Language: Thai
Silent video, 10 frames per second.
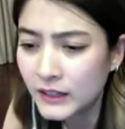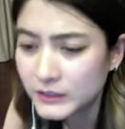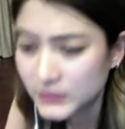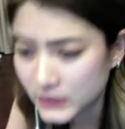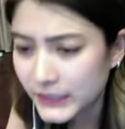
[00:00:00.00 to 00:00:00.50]

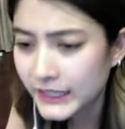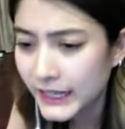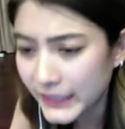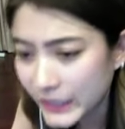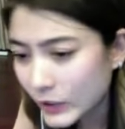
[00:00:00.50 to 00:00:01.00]
ซื้ออัน
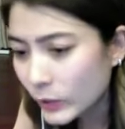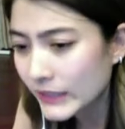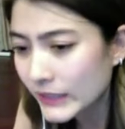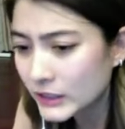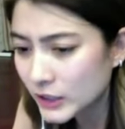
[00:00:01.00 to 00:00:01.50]
นี้ดีก
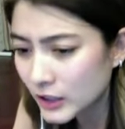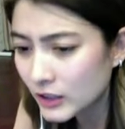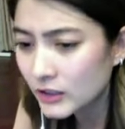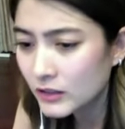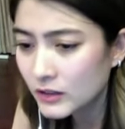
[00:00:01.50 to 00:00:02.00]
ว่าตั้งเย
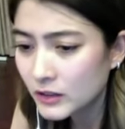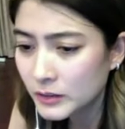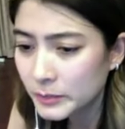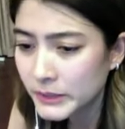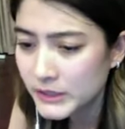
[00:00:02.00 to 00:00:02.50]
อะ
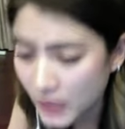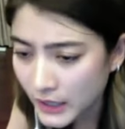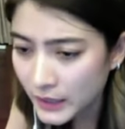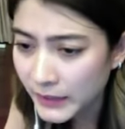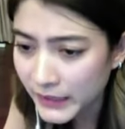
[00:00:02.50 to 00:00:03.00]
ไปเชื่อ
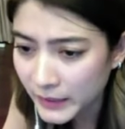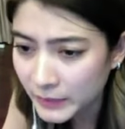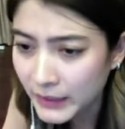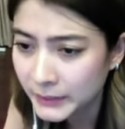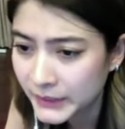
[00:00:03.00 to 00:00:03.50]
ทำไมกำ
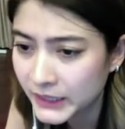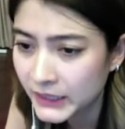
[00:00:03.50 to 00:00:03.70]
ไรผี